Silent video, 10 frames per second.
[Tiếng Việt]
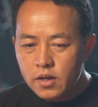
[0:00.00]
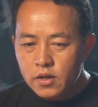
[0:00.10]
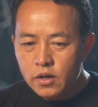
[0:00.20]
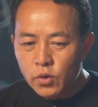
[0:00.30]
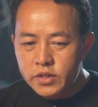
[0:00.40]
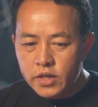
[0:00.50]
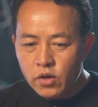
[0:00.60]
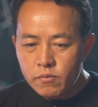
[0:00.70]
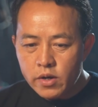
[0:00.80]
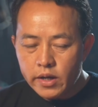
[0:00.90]
à, tôi chỉ
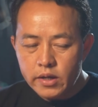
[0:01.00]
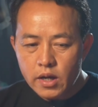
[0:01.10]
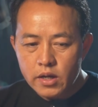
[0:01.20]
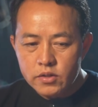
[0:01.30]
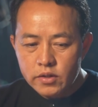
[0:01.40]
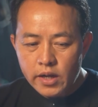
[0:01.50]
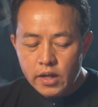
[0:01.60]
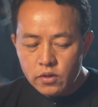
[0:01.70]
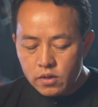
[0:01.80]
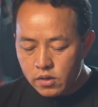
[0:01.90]
nói một cái à, như thế
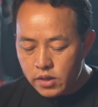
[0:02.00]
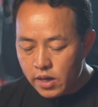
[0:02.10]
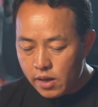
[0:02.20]
này thôi có nghĩa